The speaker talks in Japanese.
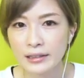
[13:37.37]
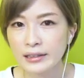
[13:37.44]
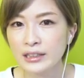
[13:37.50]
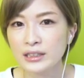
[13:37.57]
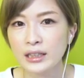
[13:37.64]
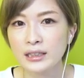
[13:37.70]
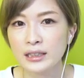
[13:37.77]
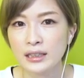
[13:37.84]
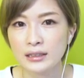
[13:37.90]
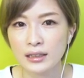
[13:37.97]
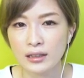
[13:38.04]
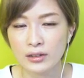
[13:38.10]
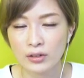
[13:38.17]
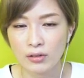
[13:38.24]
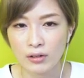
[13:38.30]
アナスタチア
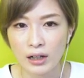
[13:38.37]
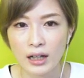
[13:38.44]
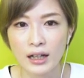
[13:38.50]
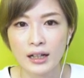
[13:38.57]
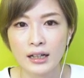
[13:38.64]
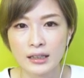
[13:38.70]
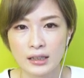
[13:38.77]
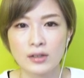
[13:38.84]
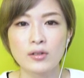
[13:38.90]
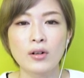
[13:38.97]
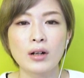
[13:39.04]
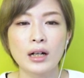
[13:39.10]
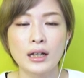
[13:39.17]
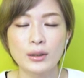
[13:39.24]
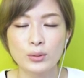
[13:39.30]
さんとか、結
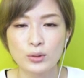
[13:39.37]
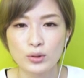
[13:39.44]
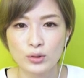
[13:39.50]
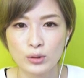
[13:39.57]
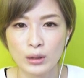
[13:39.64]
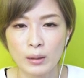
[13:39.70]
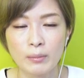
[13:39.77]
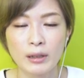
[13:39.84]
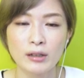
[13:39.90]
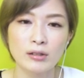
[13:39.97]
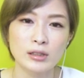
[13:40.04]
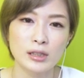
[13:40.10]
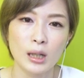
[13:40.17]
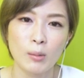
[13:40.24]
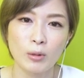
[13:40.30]
構回復で
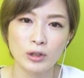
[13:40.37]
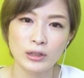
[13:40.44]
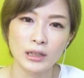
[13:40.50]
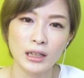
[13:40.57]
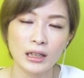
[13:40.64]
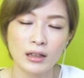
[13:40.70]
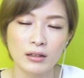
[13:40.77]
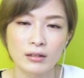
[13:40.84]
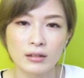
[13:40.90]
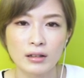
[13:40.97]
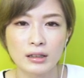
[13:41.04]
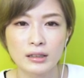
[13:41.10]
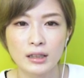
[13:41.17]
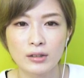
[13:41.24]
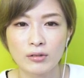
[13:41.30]
マルチでも連れてくる
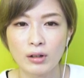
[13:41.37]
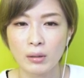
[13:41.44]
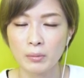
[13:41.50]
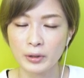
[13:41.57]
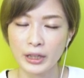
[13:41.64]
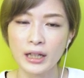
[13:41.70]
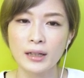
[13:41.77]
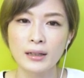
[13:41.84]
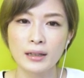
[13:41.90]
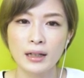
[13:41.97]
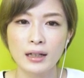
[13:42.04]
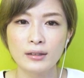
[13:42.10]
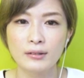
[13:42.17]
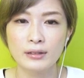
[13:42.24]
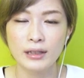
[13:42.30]
方とかもね、
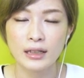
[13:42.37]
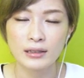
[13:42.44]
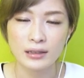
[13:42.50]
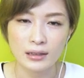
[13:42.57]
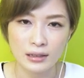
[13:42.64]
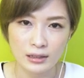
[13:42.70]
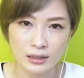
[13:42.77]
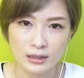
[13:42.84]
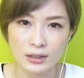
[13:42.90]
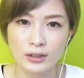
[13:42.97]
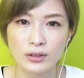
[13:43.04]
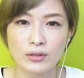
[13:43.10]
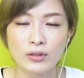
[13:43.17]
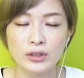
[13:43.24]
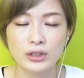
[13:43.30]
いらっしゃったりして、
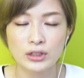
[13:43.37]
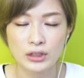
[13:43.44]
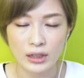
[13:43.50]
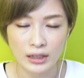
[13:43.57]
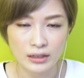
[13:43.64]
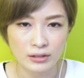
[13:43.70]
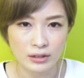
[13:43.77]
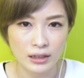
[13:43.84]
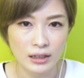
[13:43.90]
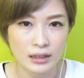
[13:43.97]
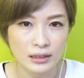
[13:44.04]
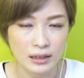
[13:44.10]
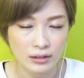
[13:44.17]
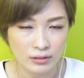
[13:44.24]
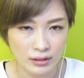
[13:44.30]
すごい使える
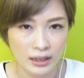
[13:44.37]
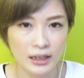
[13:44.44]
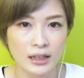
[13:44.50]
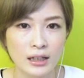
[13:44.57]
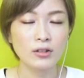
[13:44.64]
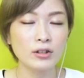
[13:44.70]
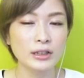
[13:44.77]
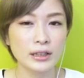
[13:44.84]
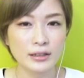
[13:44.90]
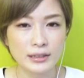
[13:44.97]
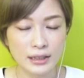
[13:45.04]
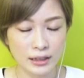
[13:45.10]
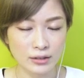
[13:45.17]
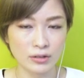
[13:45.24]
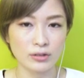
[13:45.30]
キャラなので、攻略
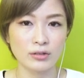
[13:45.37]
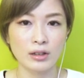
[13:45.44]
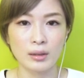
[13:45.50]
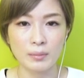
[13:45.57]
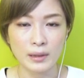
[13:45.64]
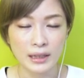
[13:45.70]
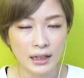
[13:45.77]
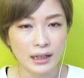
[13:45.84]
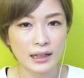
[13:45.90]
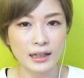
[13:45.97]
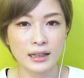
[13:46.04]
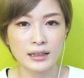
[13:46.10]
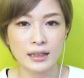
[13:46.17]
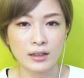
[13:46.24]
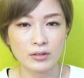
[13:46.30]
サイトとか見なが
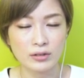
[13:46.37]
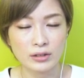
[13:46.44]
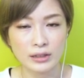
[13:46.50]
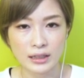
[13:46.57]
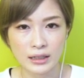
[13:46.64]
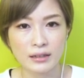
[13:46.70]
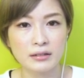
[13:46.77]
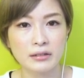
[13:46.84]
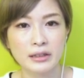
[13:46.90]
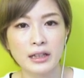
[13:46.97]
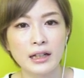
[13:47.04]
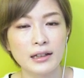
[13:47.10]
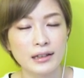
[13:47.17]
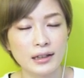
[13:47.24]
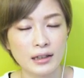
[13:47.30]
らね、この
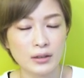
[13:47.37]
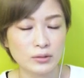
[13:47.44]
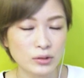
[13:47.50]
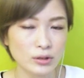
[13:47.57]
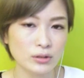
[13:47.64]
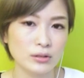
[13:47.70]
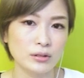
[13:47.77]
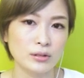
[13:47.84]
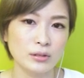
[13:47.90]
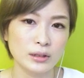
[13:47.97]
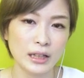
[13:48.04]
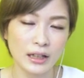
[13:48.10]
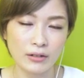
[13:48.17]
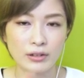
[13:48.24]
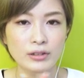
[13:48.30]
キャラクターの
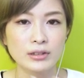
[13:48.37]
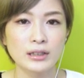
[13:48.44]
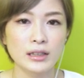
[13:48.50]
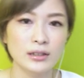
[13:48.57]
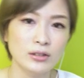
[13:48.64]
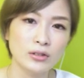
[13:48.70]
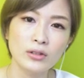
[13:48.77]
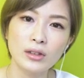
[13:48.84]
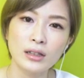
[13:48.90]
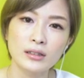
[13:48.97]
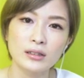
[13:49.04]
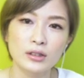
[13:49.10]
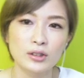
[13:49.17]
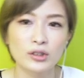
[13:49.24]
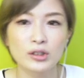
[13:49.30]
誰を育成する
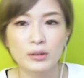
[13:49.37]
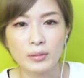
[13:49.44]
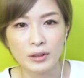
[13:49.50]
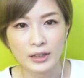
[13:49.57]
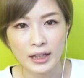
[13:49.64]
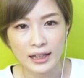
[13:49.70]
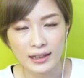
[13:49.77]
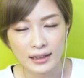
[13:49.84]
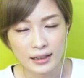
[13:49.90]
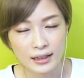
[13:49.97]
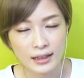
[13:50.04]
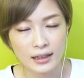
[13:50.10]
かっていうのもね、